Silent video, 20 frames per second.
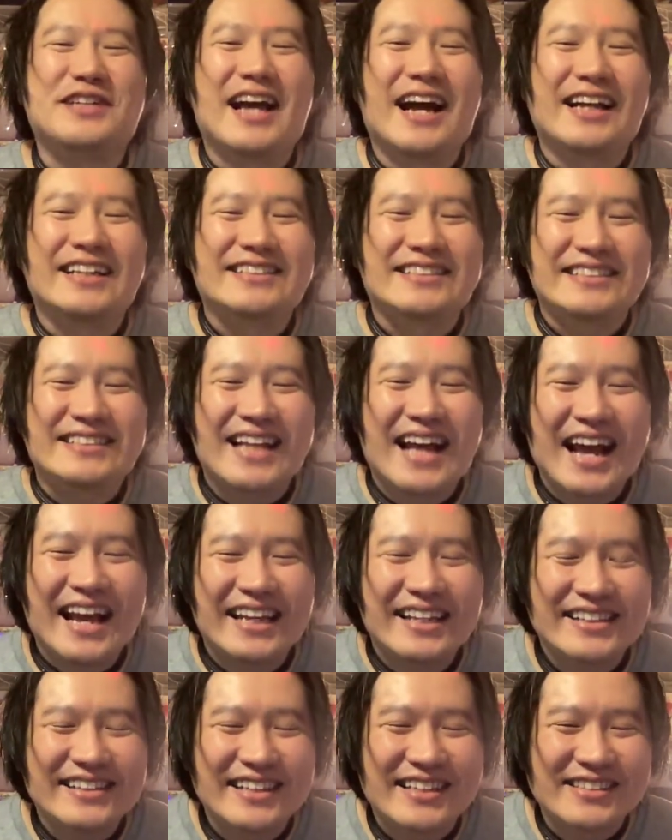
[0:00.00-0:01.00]
増やした
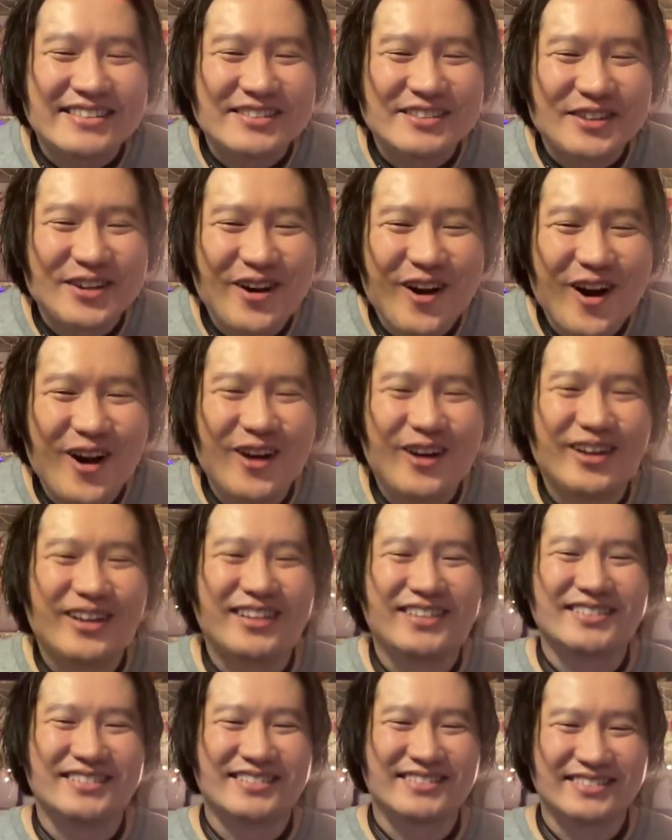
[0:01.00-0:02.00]
いんですよ。
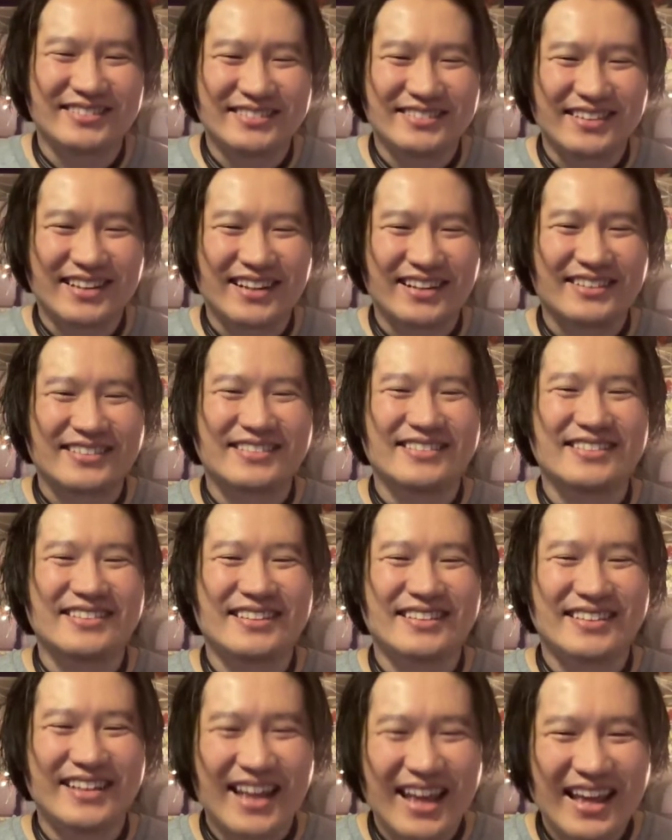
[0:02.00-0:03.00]

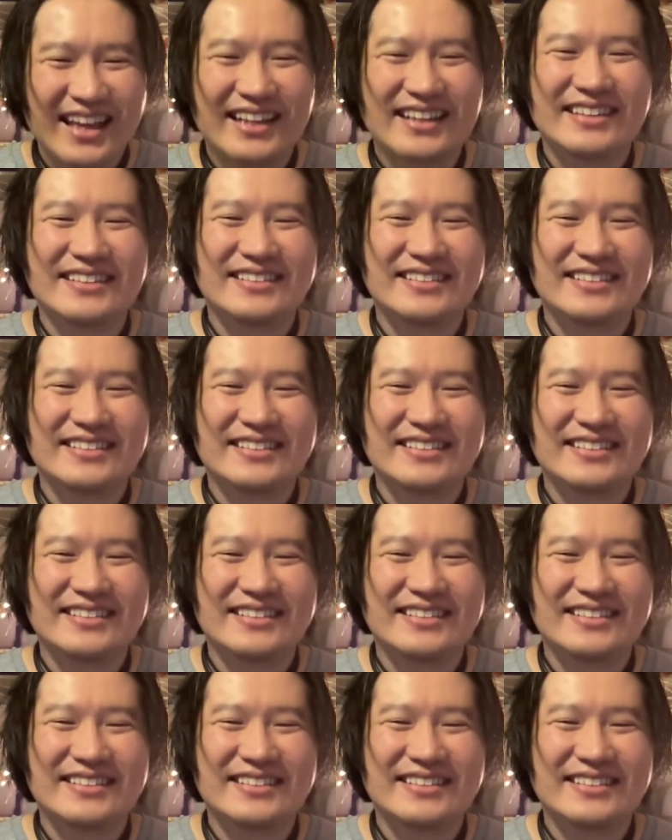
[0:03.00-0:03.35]
ね。